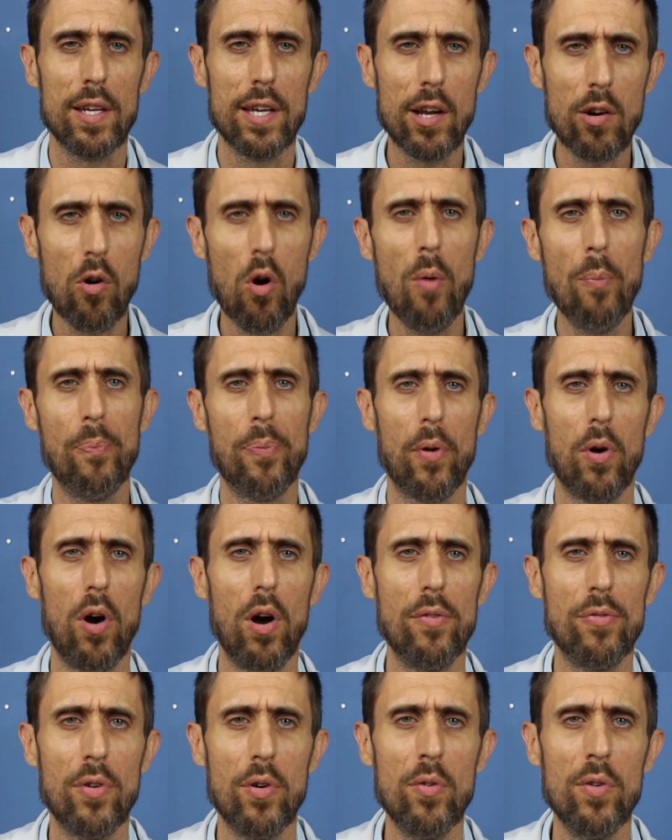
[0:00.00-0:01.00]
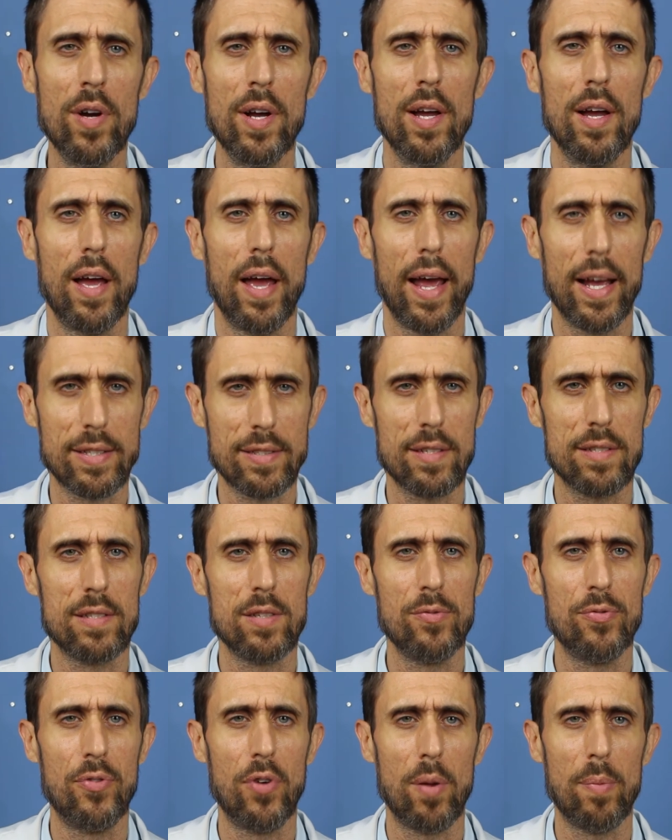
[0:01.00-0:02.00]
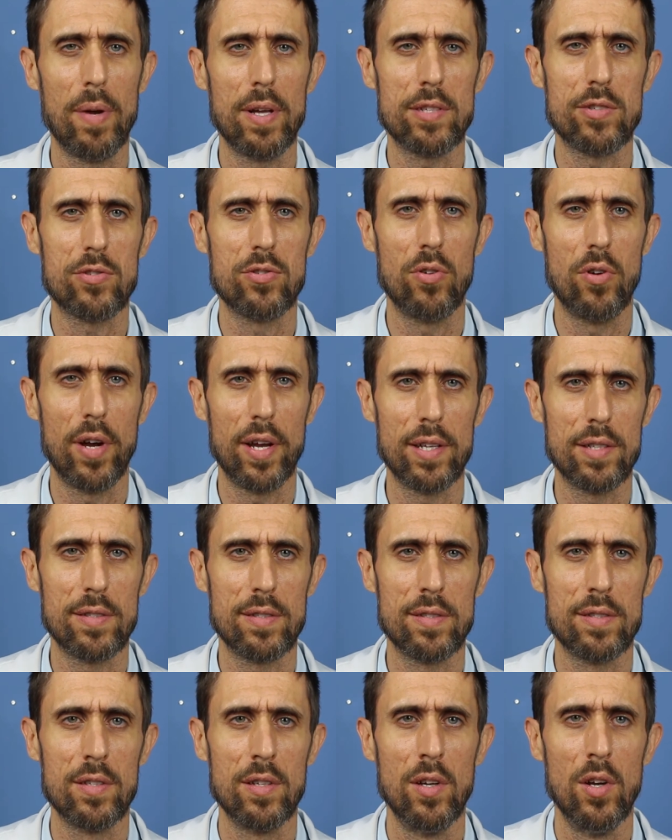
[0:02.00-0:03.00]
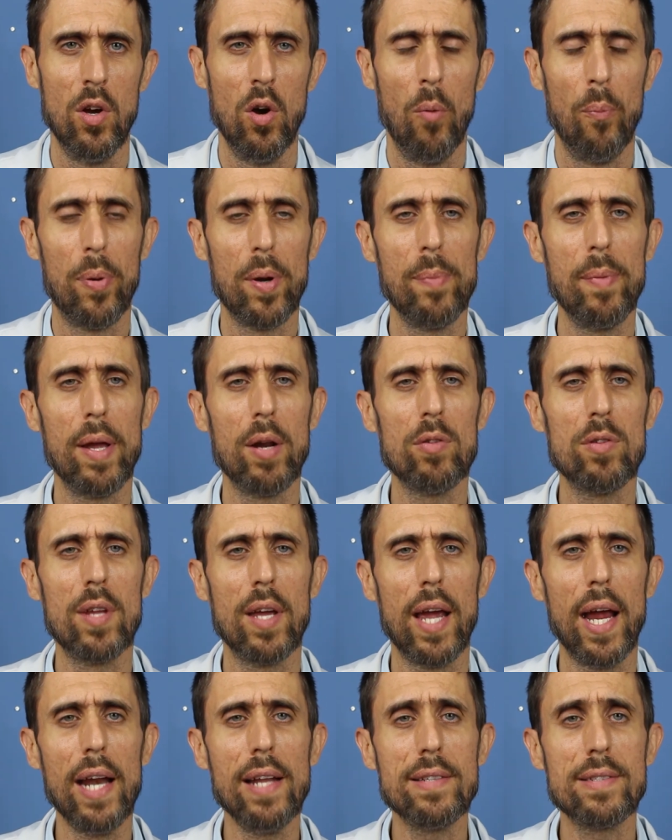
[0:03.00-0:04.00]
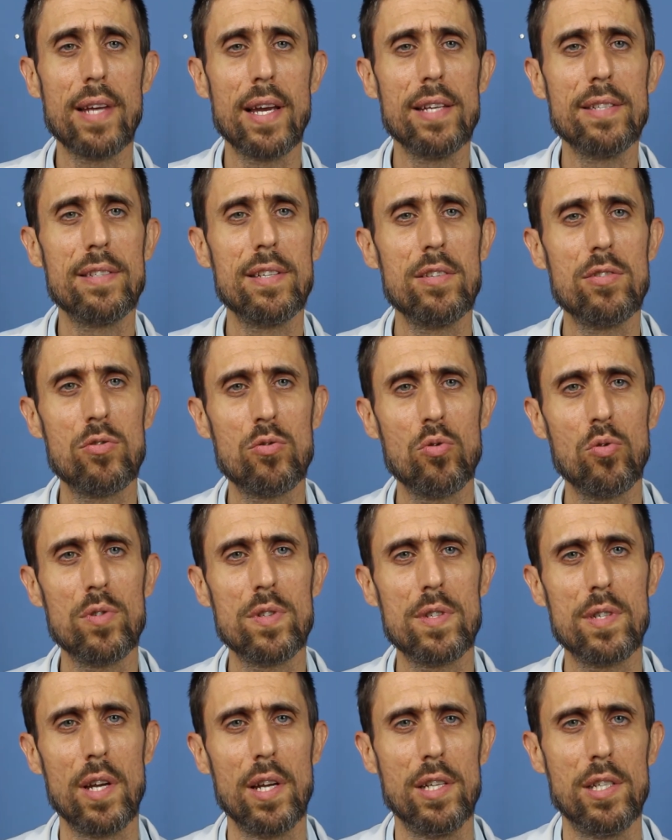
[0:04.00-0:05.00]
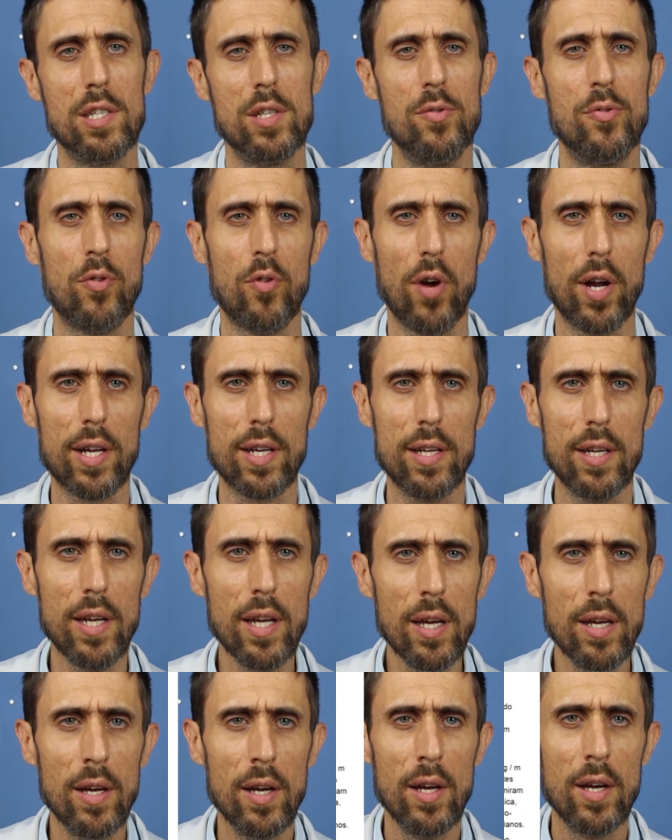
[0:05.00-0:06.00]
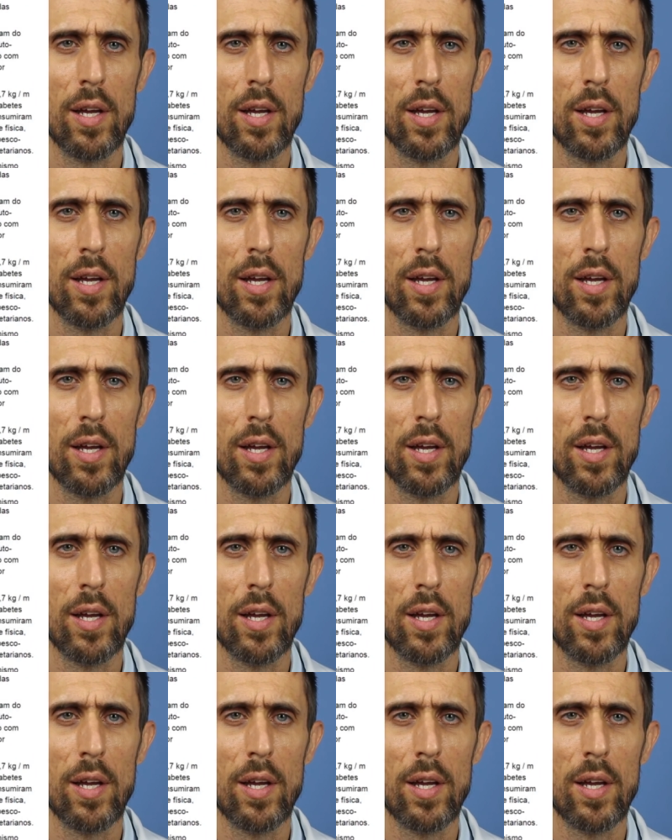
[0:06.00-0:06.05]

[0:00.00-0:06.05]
que comprovam essas informações. O primeiro deles é esse estudo científico aqui,